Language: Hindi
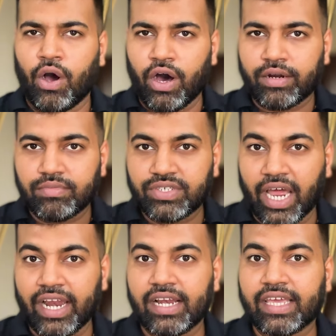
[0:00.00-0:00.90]
और
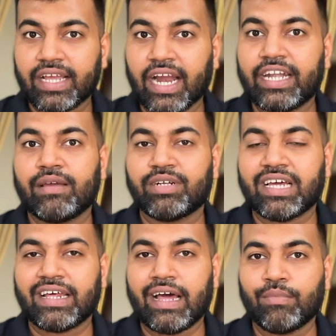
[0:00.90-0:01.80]
चैनल की घंटे
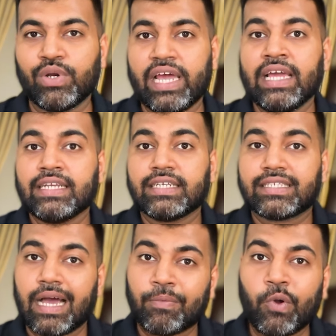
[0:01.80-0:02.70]
बजाना ना भूले
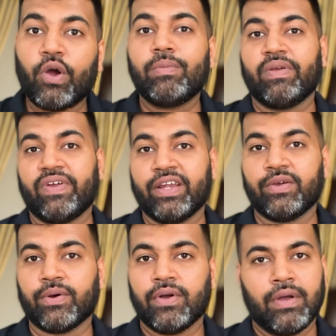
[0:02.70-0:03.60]
जिससे आप कोई भी
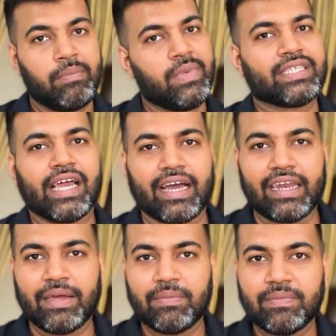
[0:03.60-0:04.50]
वीडियो मिस ना
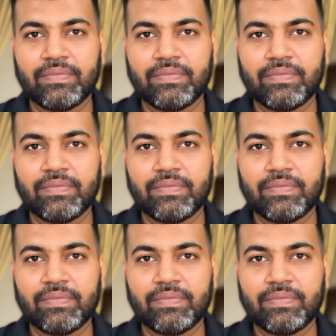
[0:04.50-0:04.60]
करें